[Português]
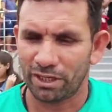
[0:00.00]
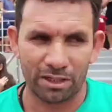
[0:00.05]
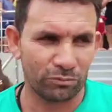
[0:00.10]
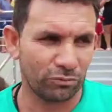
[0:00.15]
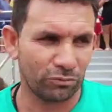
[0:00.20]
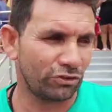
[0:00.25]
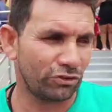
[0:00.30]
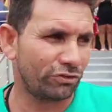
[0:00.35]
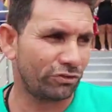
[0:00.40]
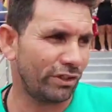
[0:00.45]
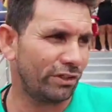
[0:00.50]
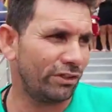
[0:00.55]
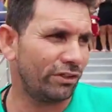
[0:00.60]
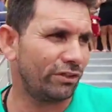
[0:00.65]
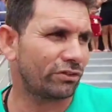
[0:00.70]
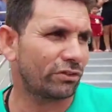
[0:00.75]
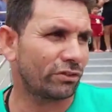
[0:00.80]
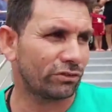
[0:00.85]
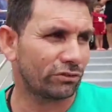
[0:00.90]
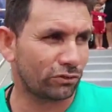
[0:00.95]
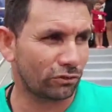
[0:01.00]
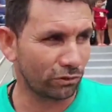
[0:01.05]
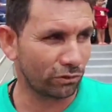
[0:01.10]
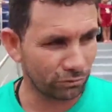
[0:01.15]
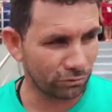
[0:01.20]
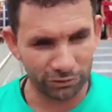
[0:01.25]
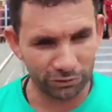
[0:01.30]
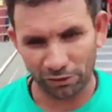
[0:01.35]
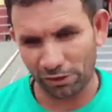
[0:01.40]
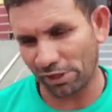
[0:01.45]
É muito feliz. Quando, todo,
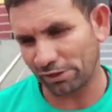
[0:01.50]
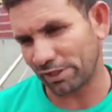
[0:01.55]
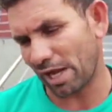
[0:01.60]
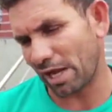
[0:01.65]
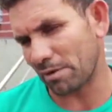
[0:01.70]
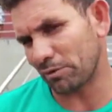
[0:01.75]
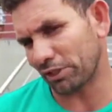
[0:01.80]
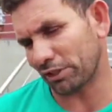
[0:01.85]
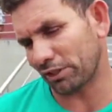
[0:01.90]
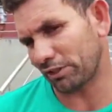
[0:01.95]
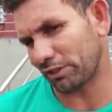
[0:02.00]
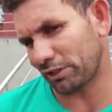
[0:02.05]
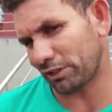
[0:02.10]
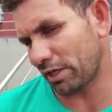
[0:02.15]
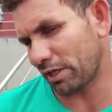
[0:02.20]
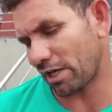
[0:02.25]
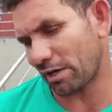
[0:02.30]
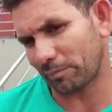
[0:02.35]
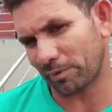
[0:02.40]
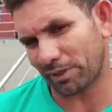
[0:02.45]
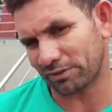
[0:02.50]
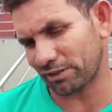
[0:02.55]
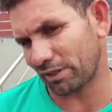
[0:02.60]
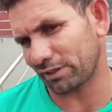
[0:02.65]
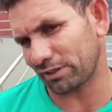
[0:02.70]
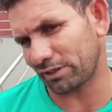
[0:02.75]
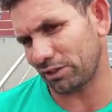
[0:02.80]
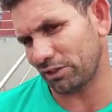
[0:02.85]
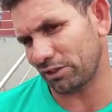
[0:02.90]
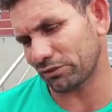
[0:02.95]
quando ele tava brincando aqui, a
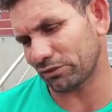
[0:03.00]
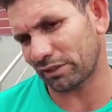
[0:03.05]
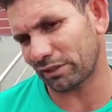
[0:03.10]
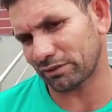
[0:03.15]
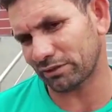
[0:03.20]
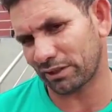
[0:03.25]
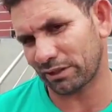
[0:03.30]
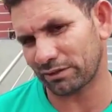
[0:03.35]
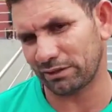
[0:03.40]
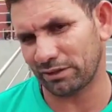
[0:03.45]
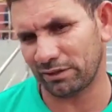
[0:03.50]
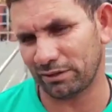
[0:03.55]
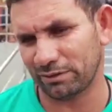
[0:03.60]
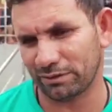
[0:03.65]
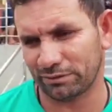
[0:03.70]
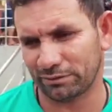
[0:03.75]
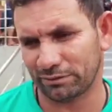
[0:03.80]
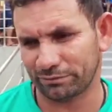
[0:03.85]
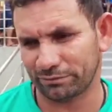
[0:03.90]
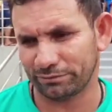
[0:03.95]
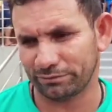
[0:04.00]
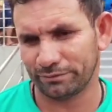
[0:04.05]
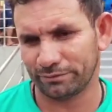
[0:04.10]
rapaziada queria estar do lado dele, entendeu?